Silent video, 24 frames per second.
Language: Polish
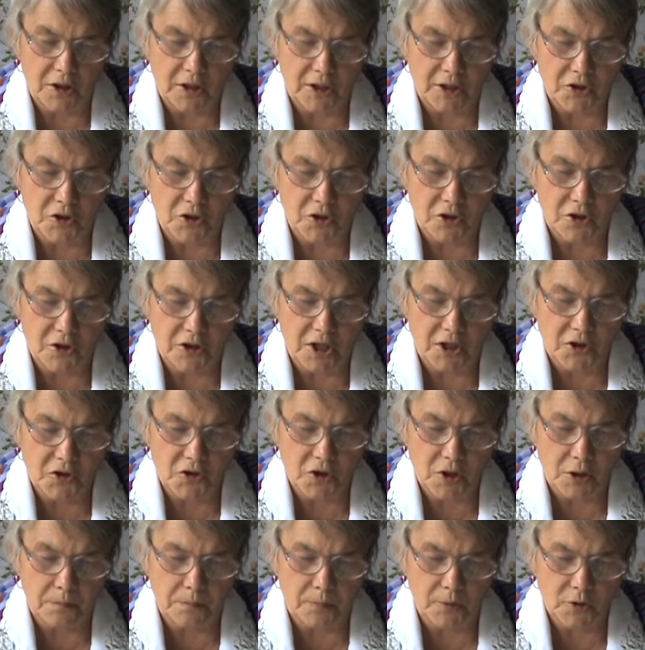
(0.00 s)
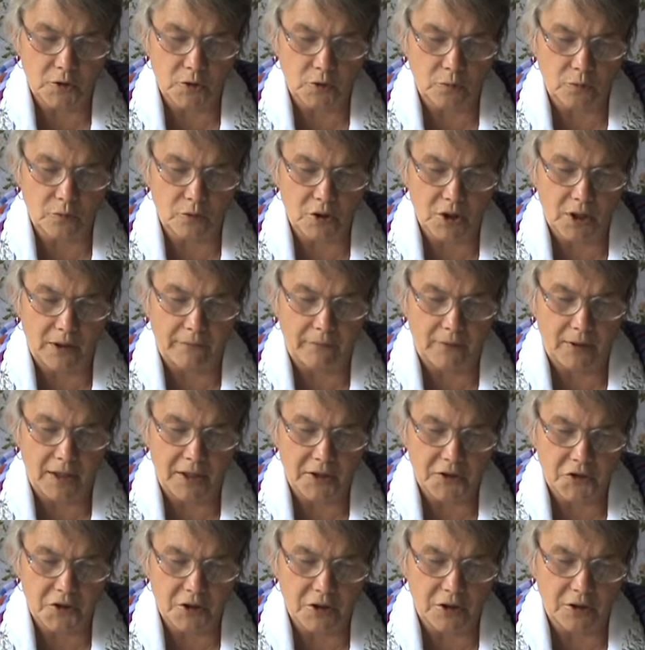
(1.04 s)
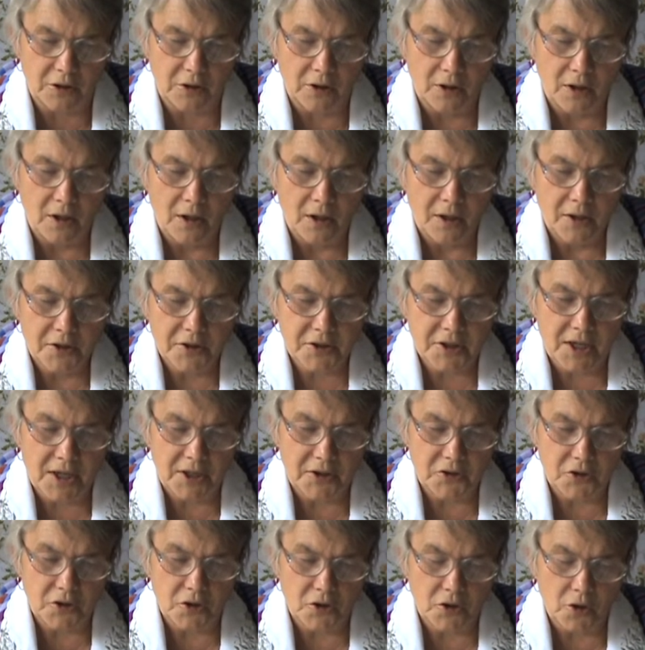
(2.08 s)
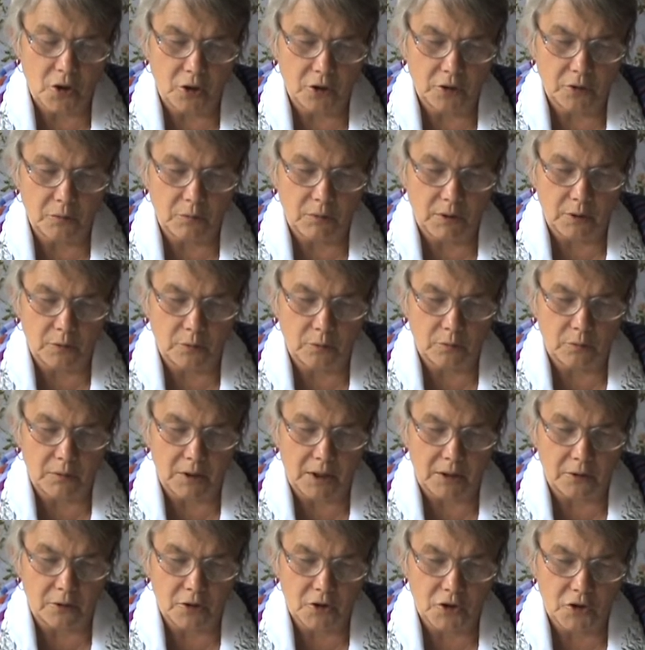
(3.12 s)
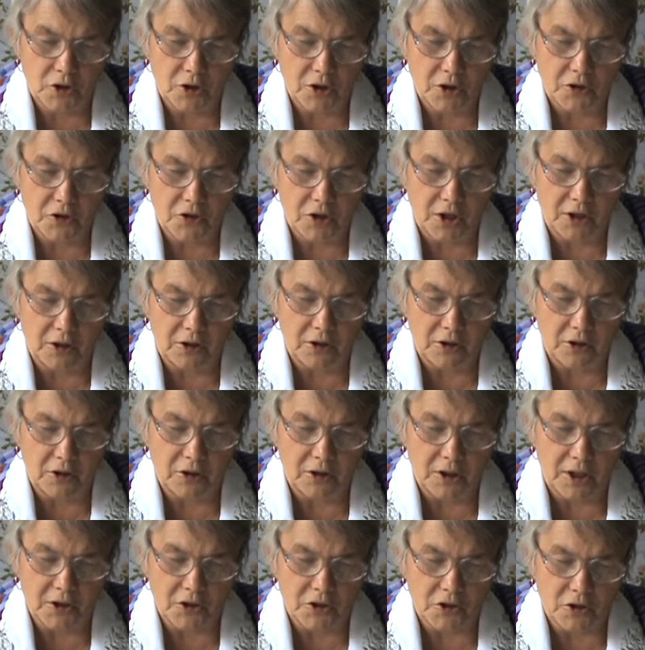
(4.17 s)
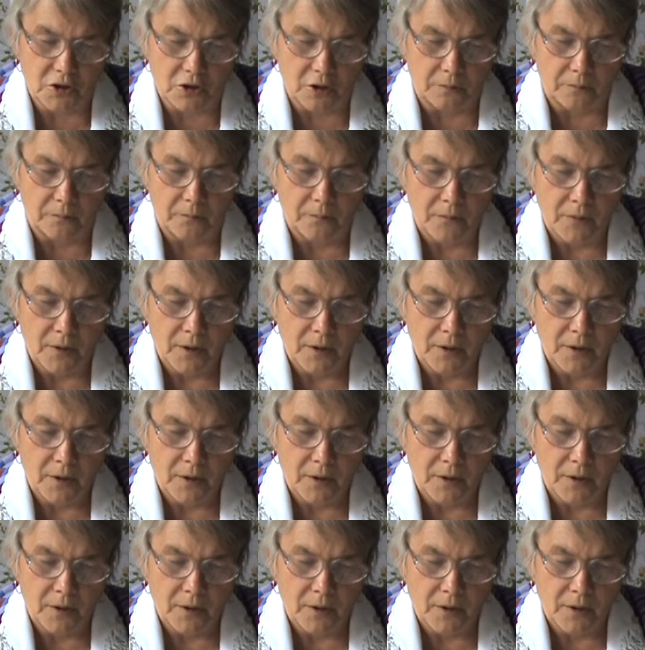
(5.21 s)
najsilniejsze pośród drzew leśnych, sadzi jodłę, która rośnie dzięki deszczom.